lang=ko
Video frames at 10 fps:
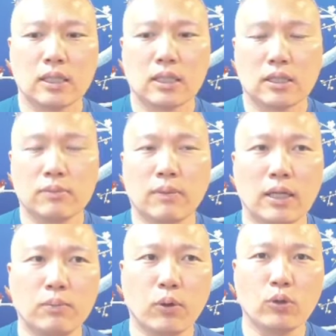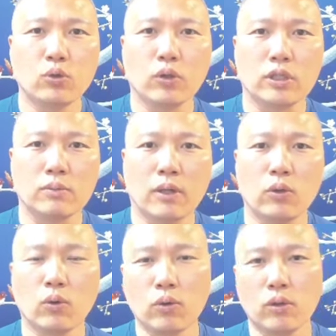지금 많이 보여주고 있지만
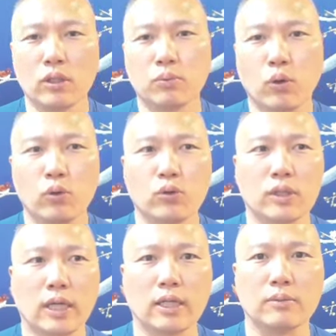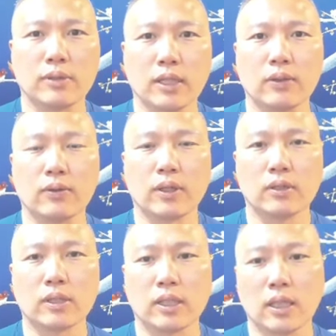이런 거는 보여주는 사례가 없잖아요. 그래서
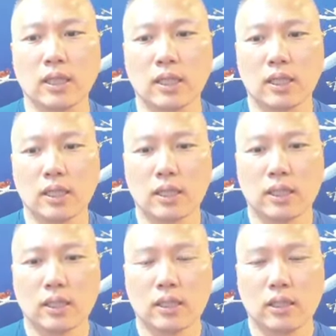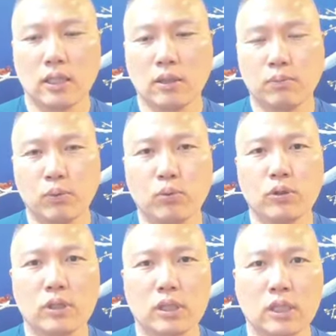제가 이
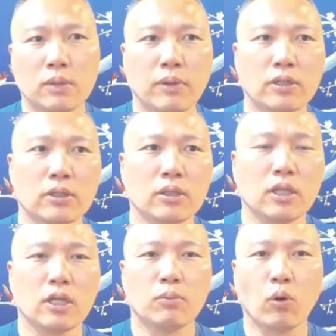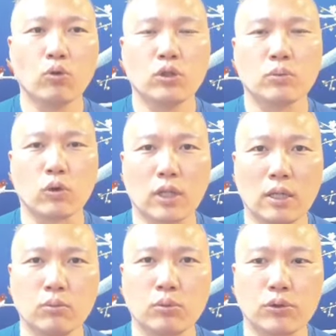부분을 TV에서 보여주지
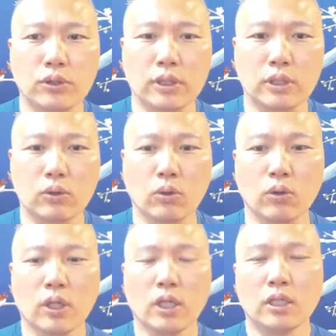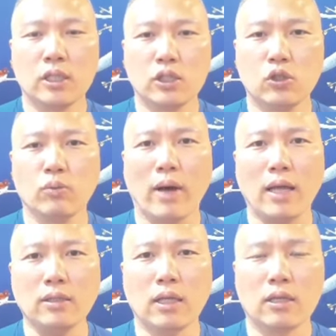못하는 부분을 또 실제로
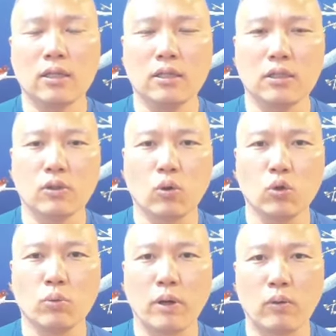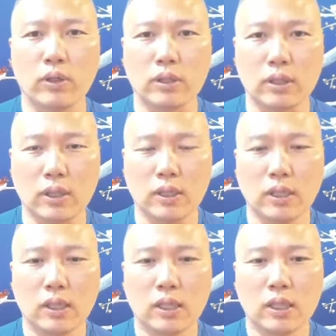많은 애견인들이 고통받고 있는 걸